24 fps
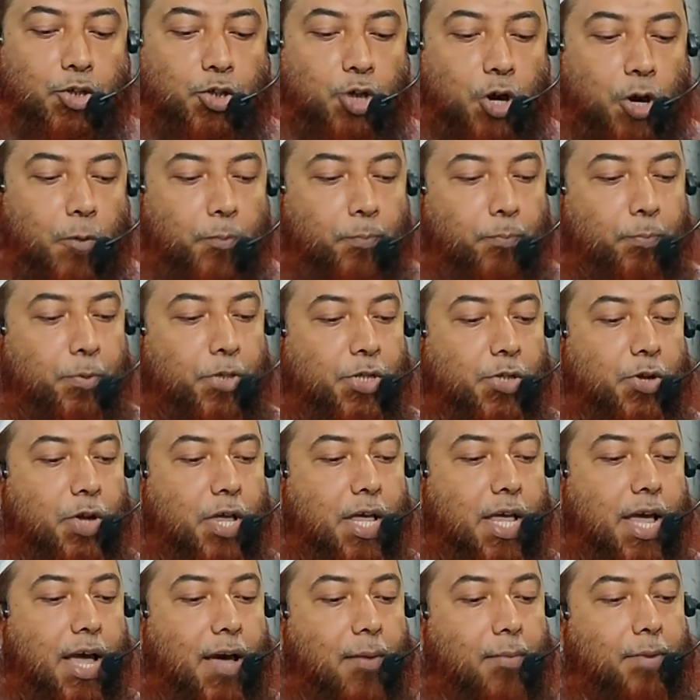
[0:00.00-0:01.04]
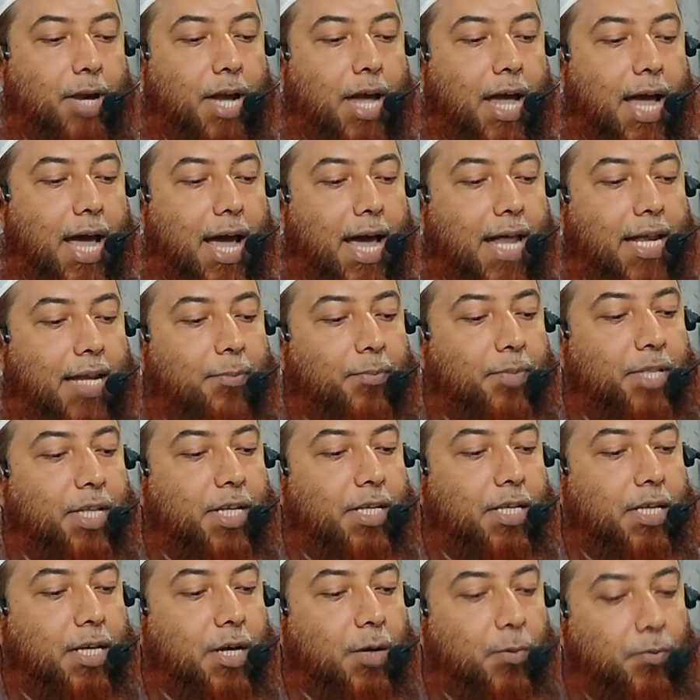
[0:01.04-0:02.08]
সব বিষয়ে আমরা
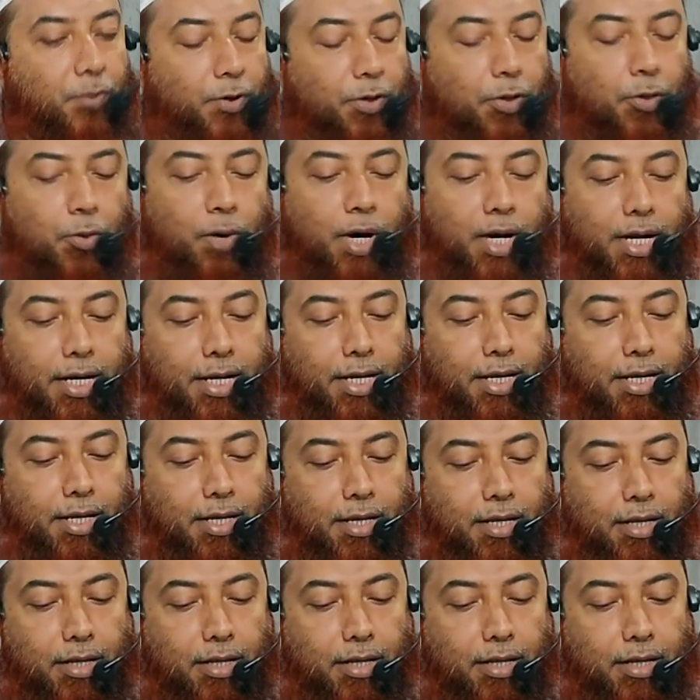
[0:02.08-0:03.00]
আলেমদের থেকে ফতোয়া নিই